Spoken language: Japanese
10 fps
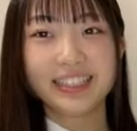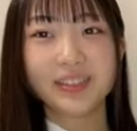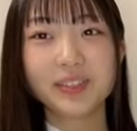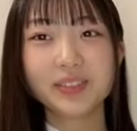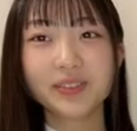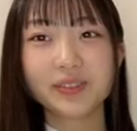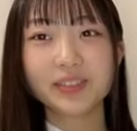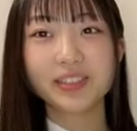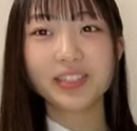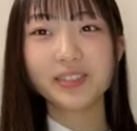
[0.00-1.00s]
おつ
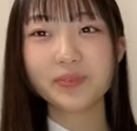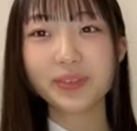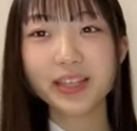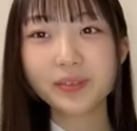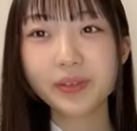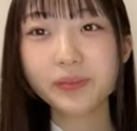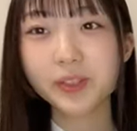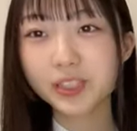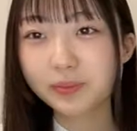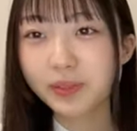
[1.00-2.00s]
おつみやビームお
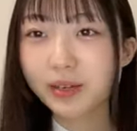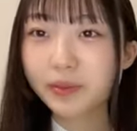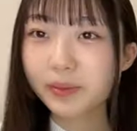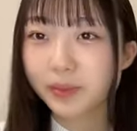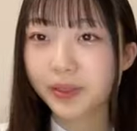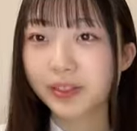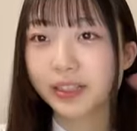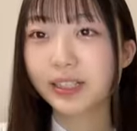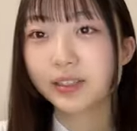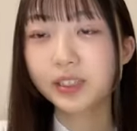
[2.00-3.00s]
つみやビーム
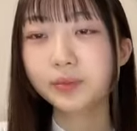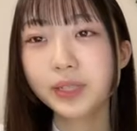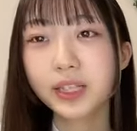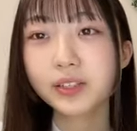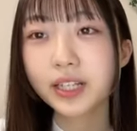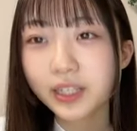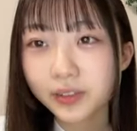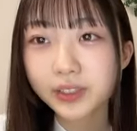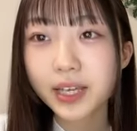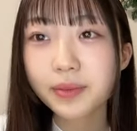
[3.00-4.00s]
おつみたありがとう
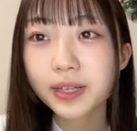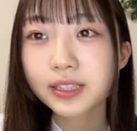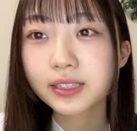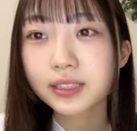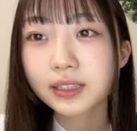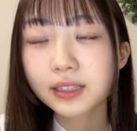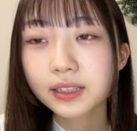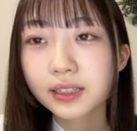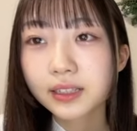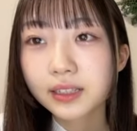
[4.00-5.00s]
ございます
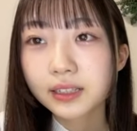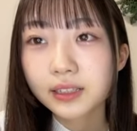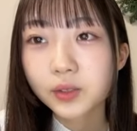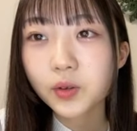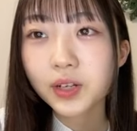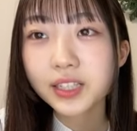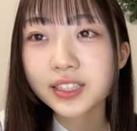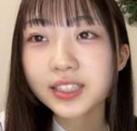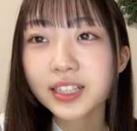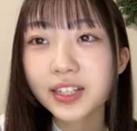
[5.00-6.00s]
とんかつ
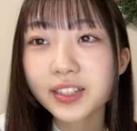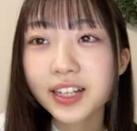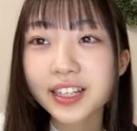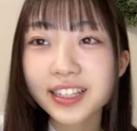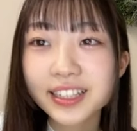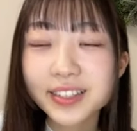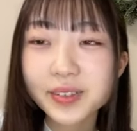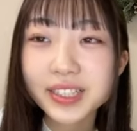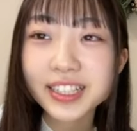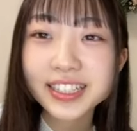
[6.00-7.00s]
違うな手羽
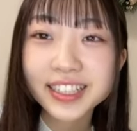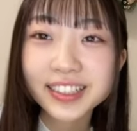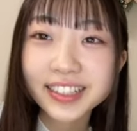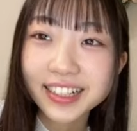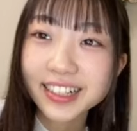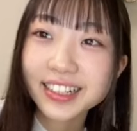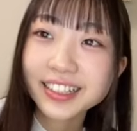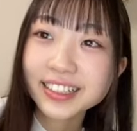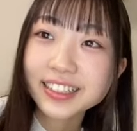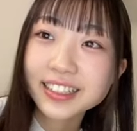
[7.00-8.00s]
先違うな
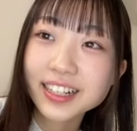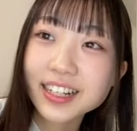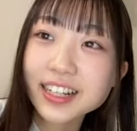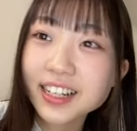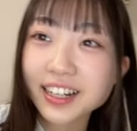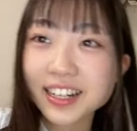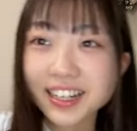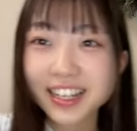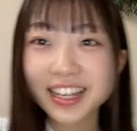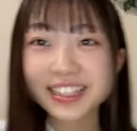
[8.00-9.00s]
から唐揚げで
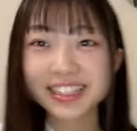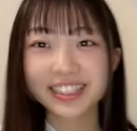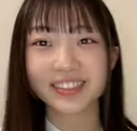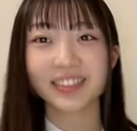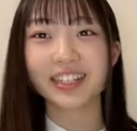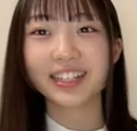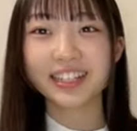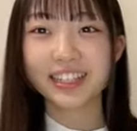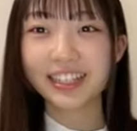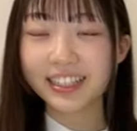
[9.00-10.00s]
すそう唐揚
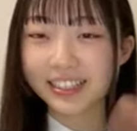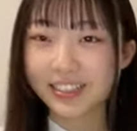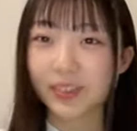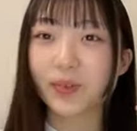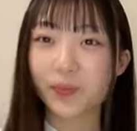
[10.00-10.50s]
げなんですよ